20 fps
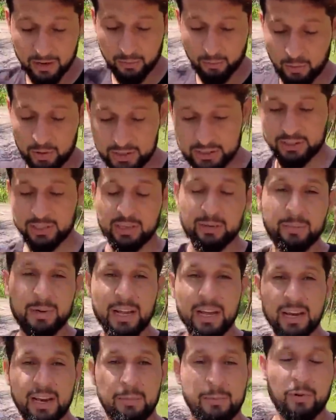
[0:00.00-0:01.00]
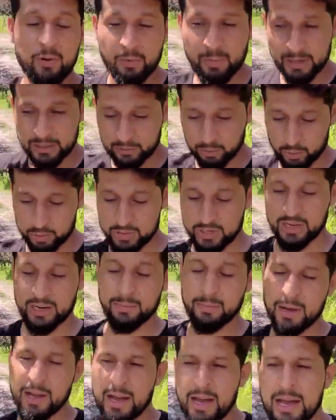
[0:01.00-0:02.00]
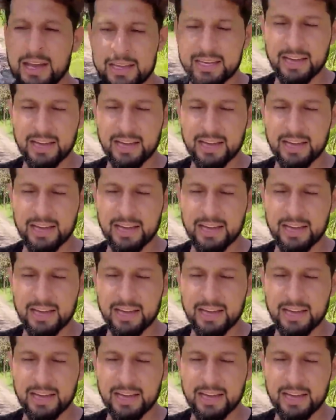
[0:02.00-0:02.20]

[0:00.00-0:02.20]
वही सीन बना रहे हैं मैं और भाई सोच रहे हैं अब